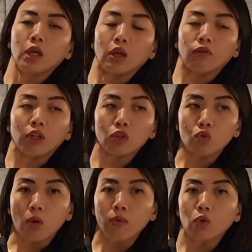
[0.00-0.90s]
even itu
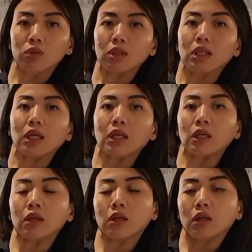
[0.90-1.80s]
suamiku
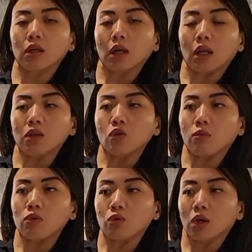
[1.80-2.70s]
sendiri karena
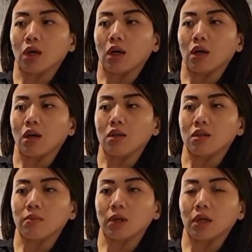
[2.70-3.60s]
suami juga
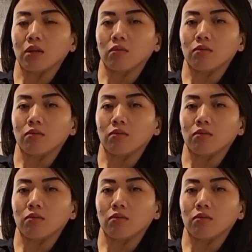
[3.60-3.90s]
sempat